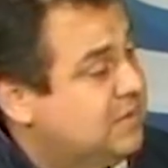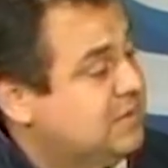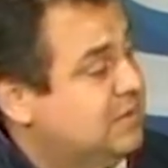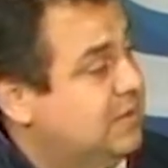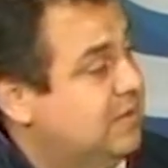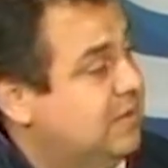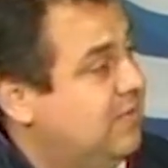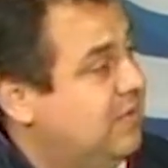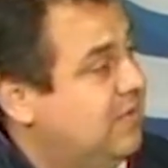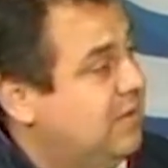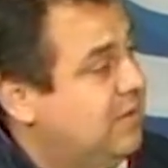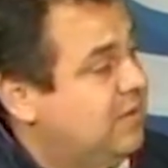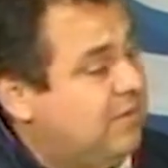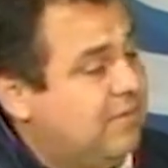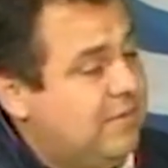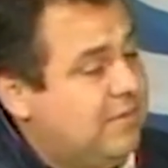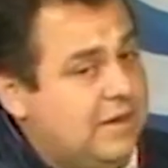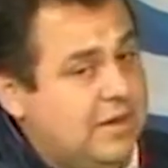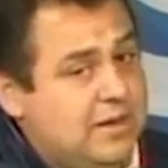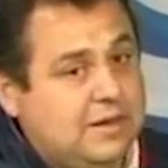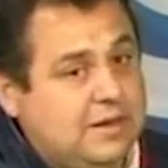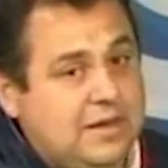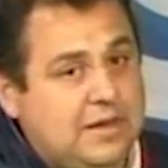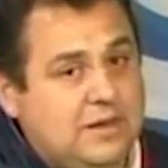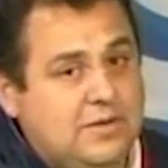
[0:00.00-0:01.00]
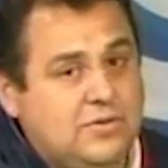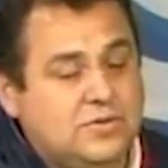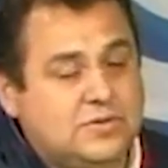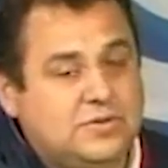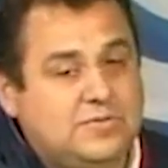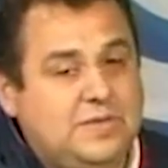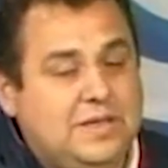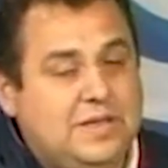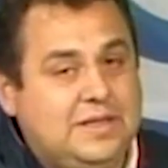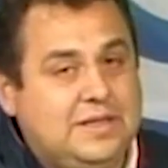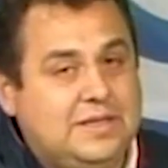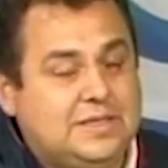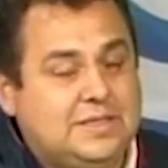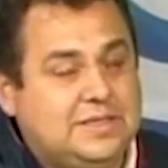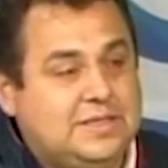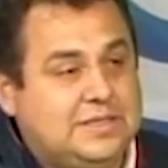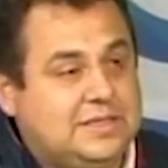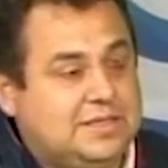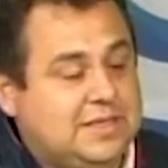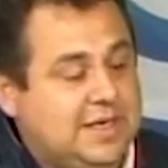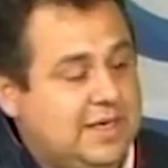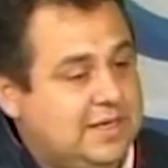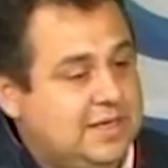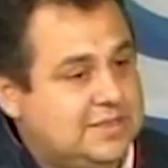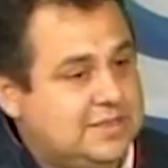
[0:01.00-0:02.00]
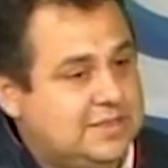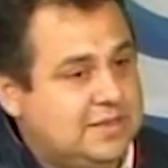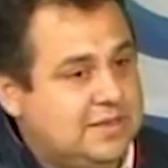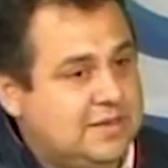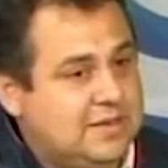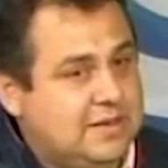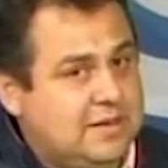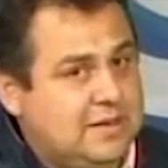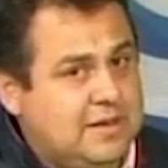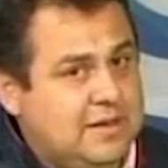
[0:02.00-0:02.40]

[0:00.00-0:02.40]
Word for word: que se firma en el 2016,